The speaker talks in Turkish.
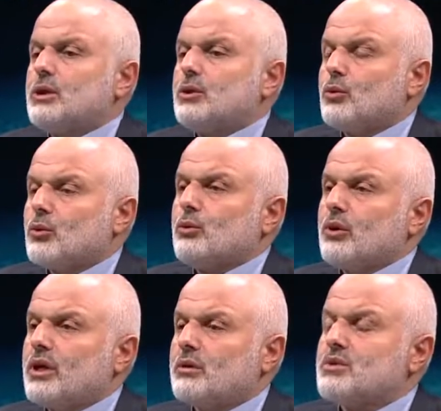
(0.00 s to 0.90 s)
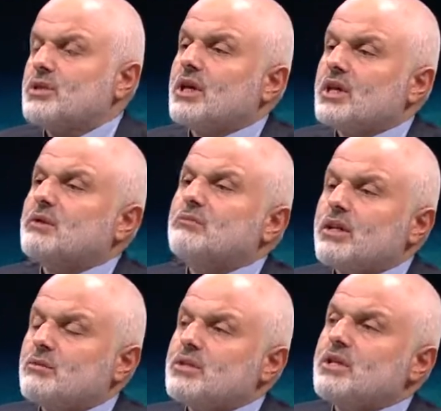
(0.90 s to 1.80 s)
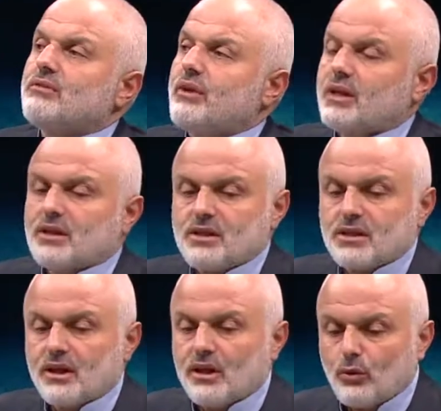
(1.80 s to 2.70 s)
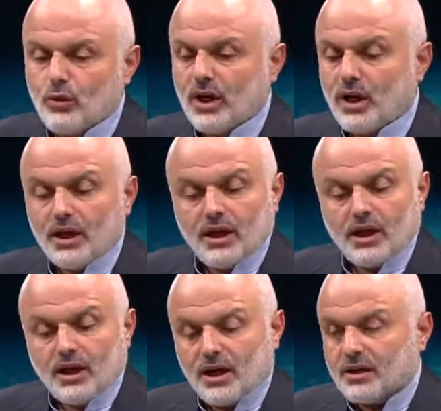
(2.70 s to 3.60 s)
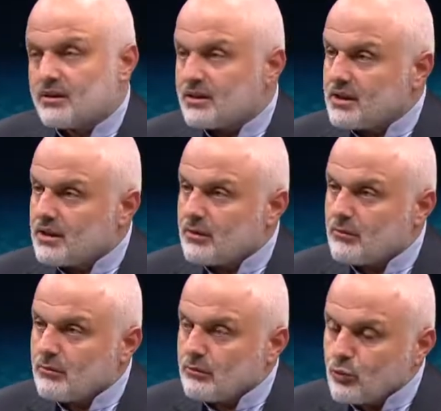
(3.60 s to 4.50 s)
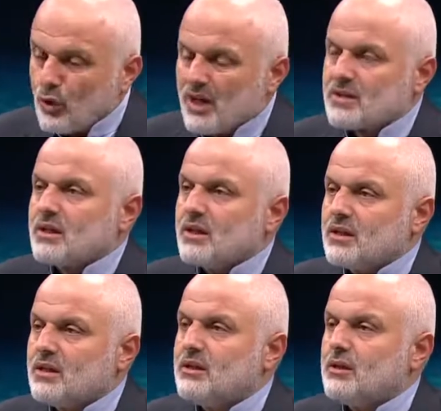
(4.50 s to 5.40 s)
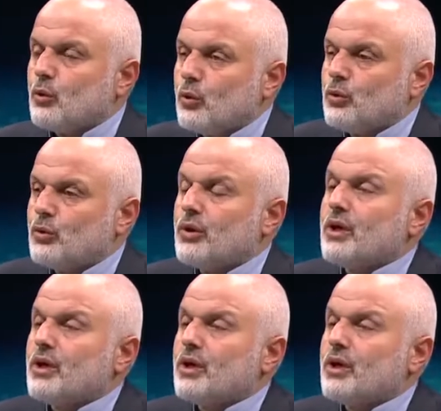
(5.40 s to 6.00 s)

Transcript: doktorlarımızın, hekimlerimizin ifadesiyle ona artık bu hastalığın onu